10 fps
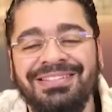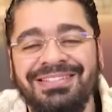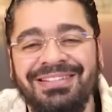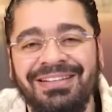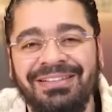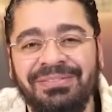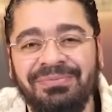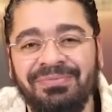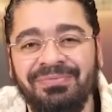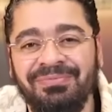مو حاب
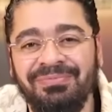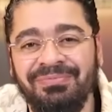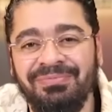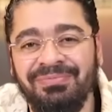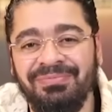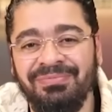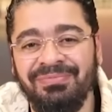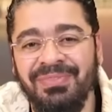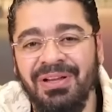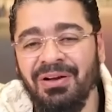يقول
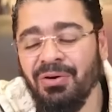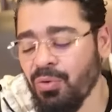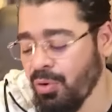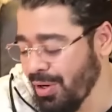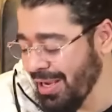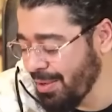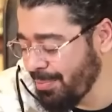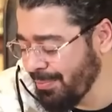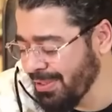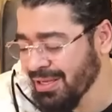هو يا
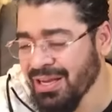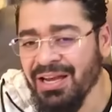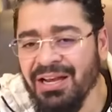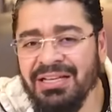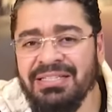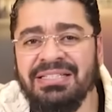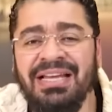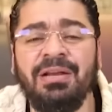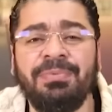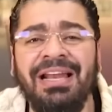حبيبي
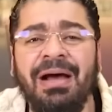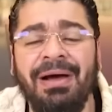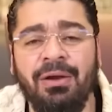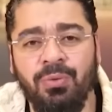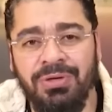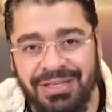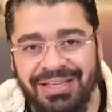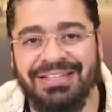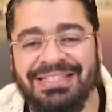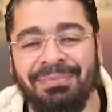السيستاني بيلعب على
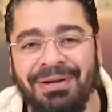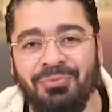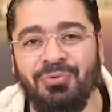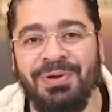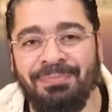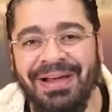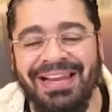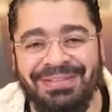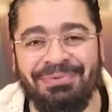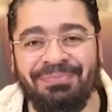الوينجين زي ما احنا بنقول
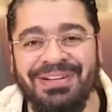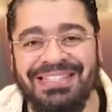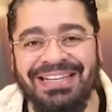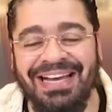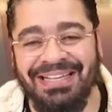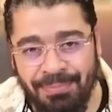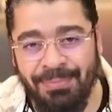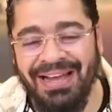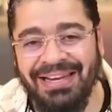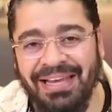بالبلدي بالمصري يعني
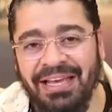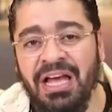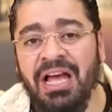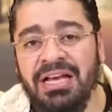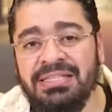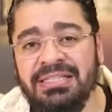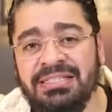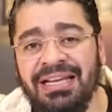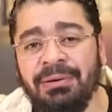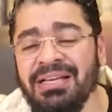بمعنى ايه
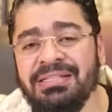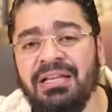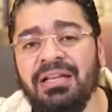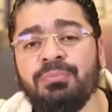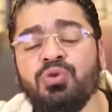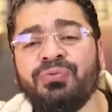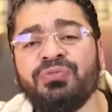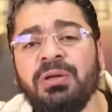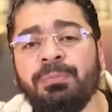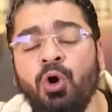السيستاني اصلا لم
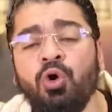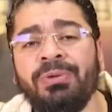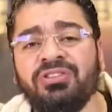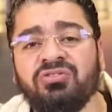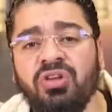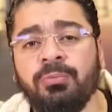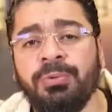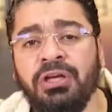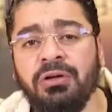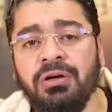يفتي بحرمه
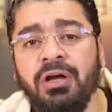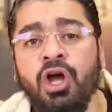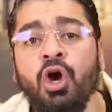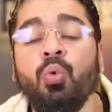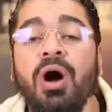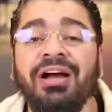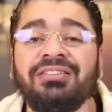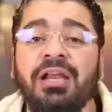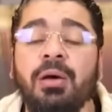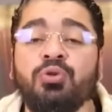التطبير
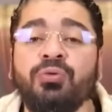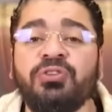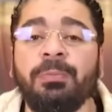وايضا لم يفتي